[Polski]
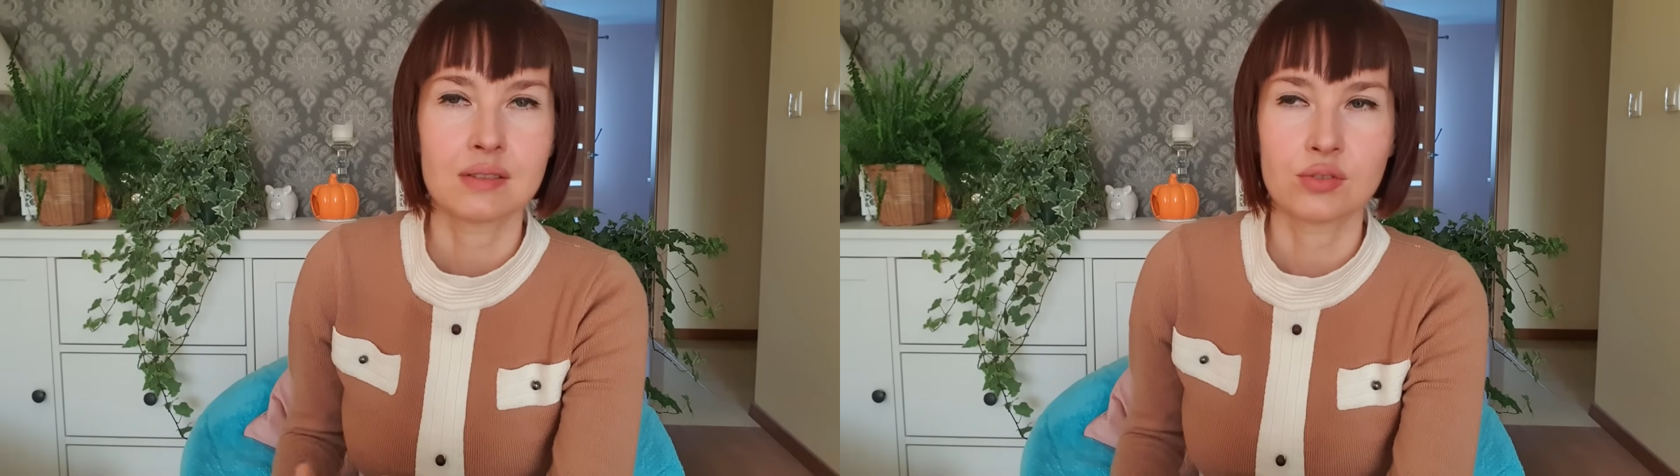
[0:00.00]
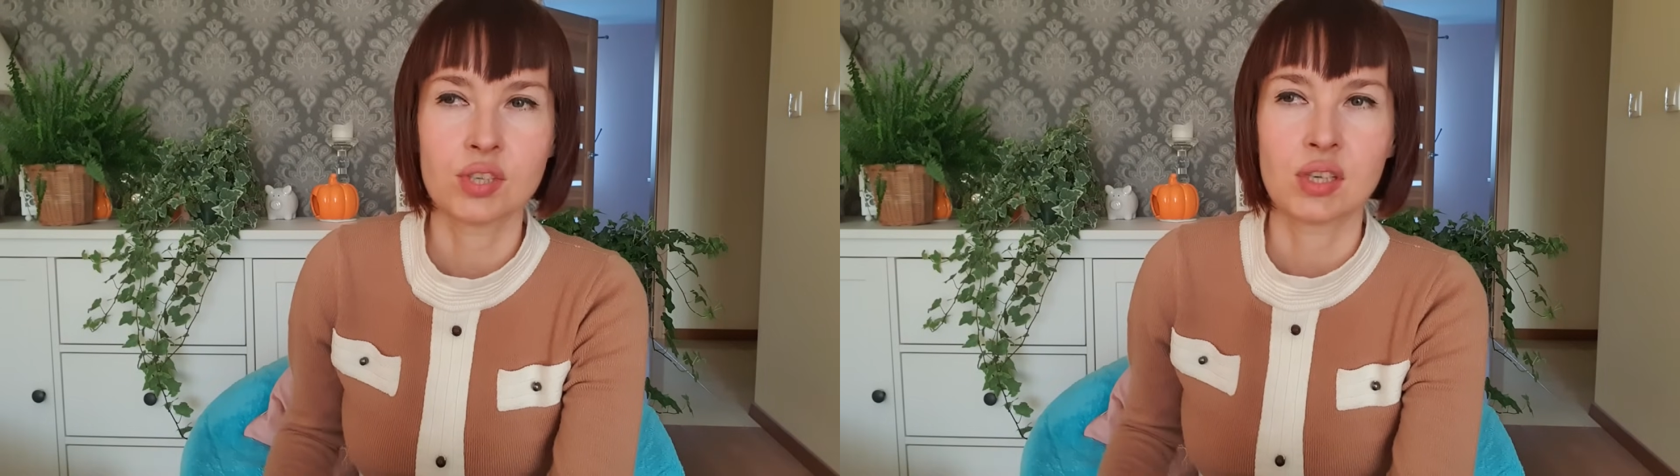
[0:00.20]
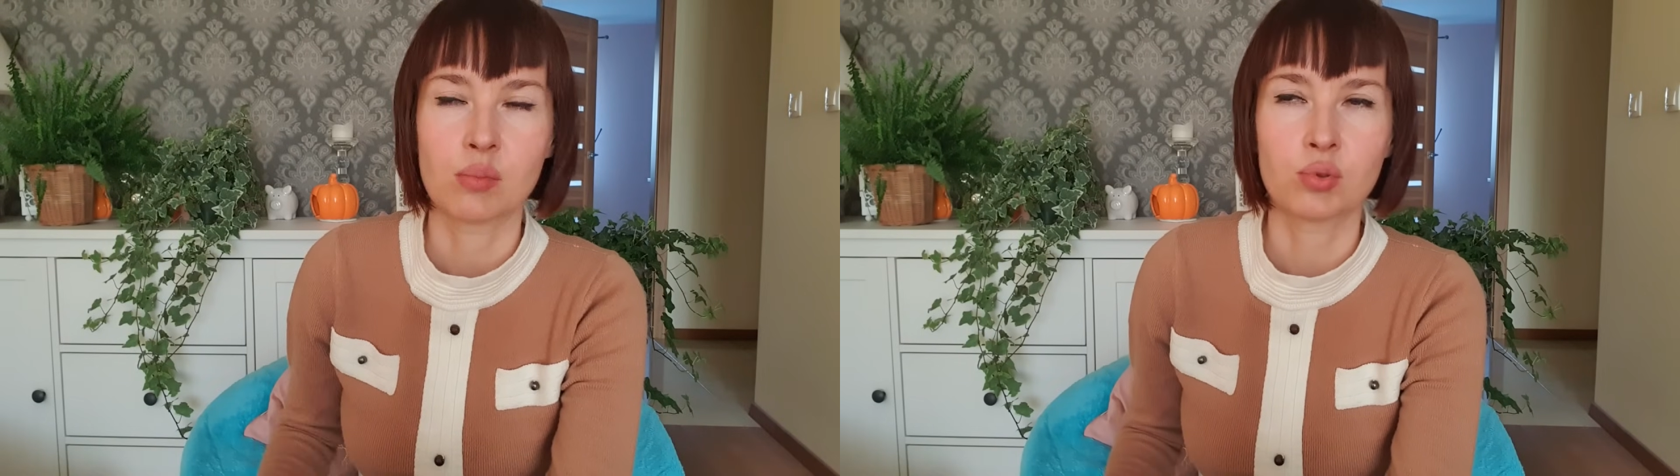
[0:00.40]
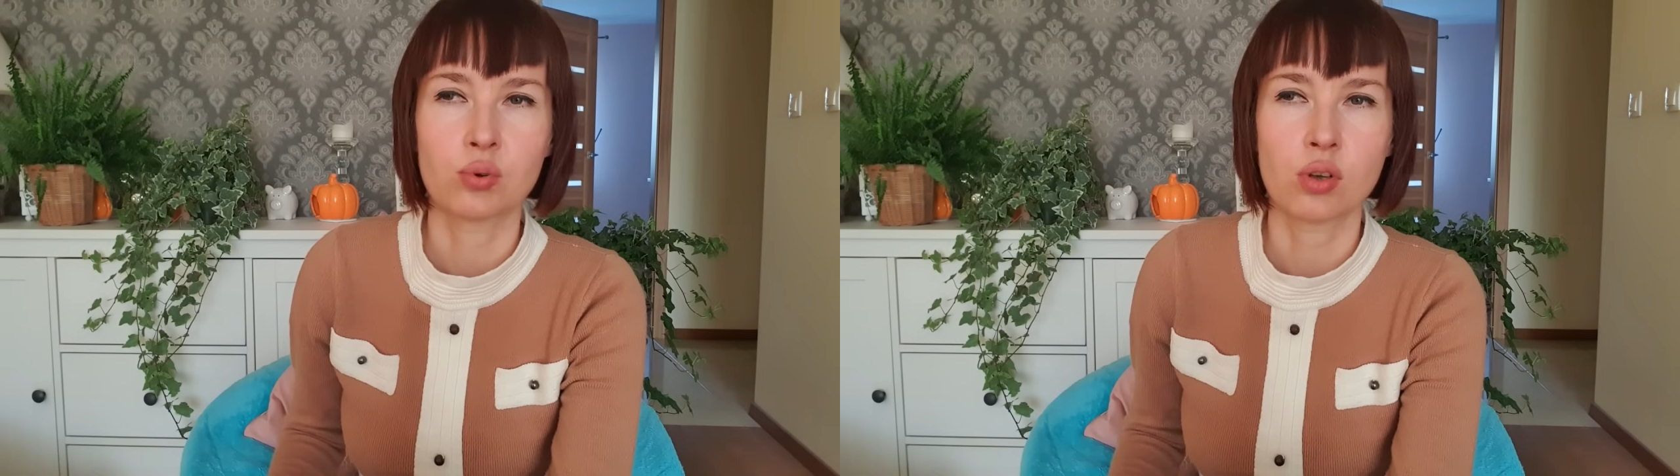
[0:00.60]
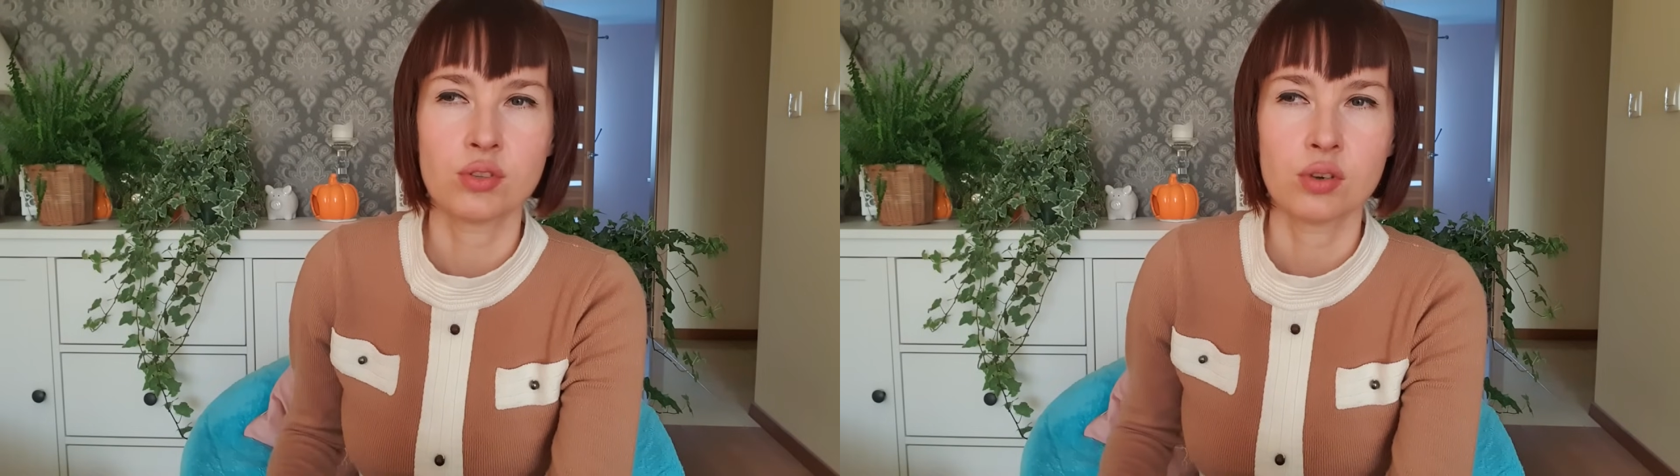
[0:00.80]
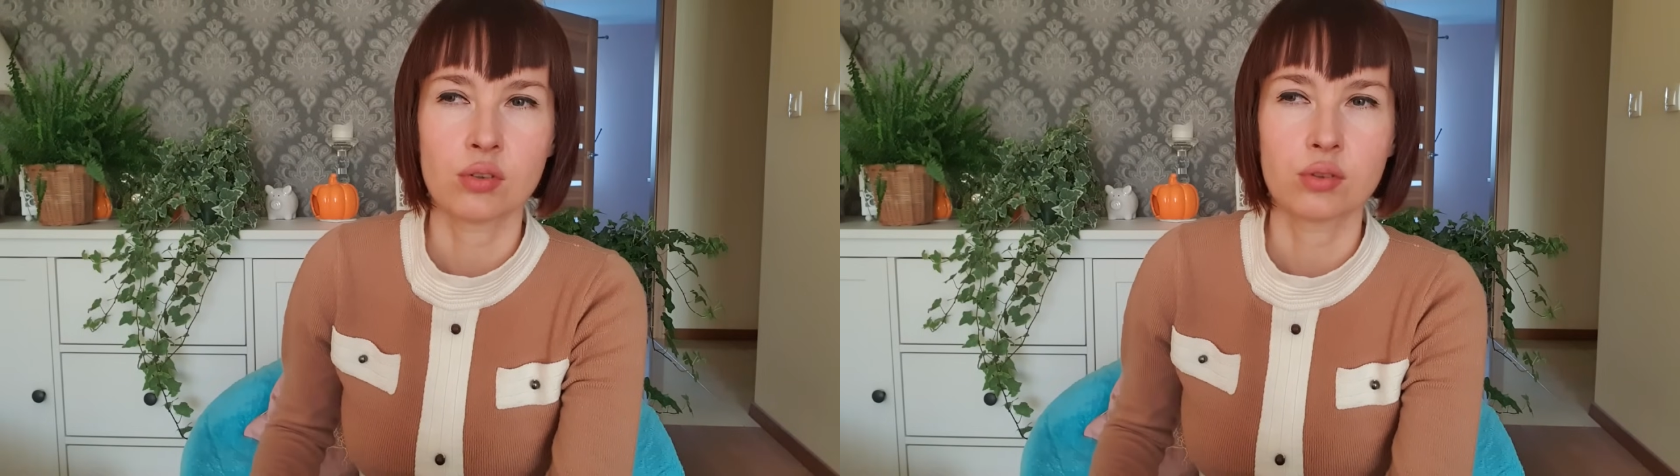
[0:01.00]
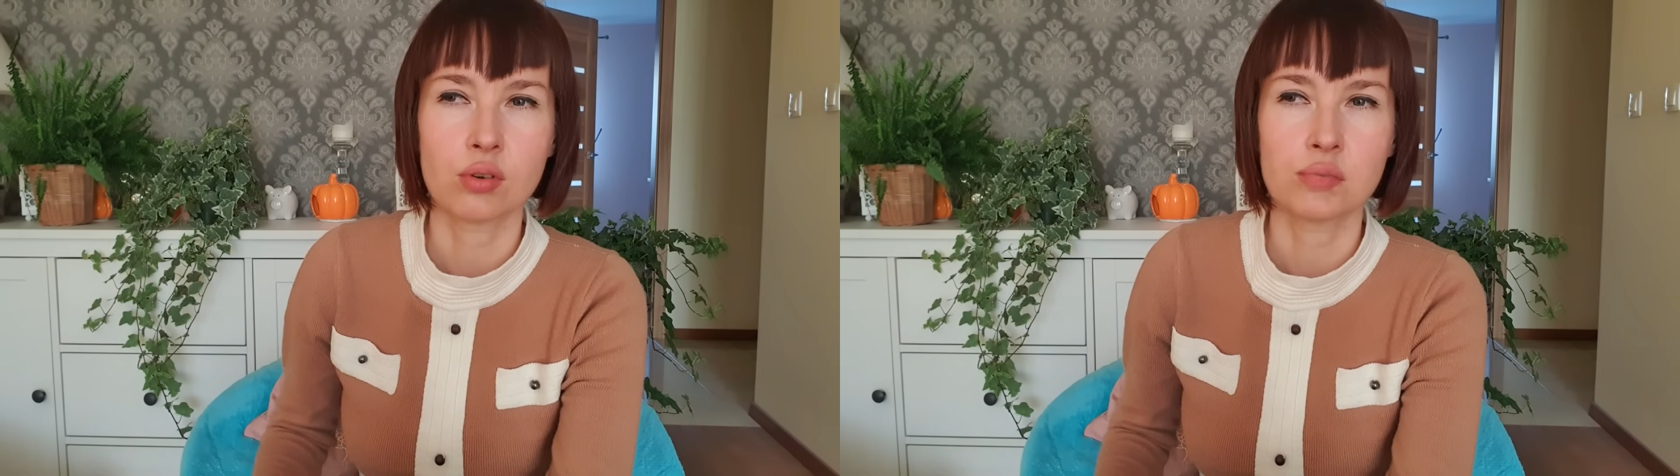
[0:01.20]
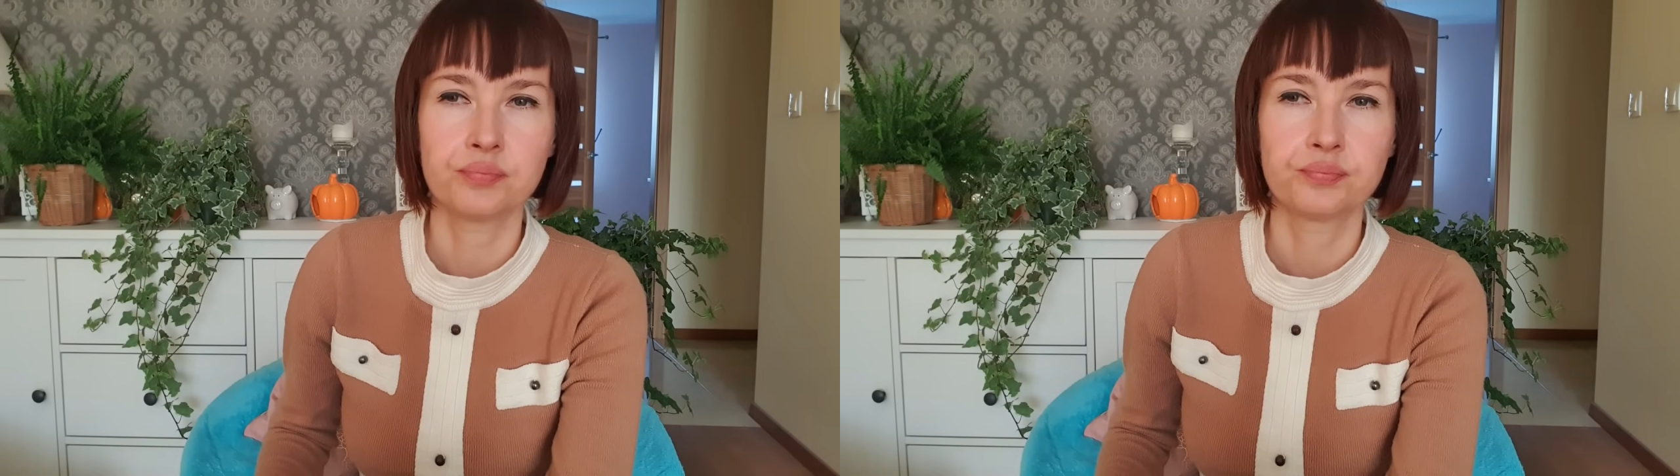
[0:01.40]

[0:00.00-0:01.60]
Codziennie, bo tu chodzi o to,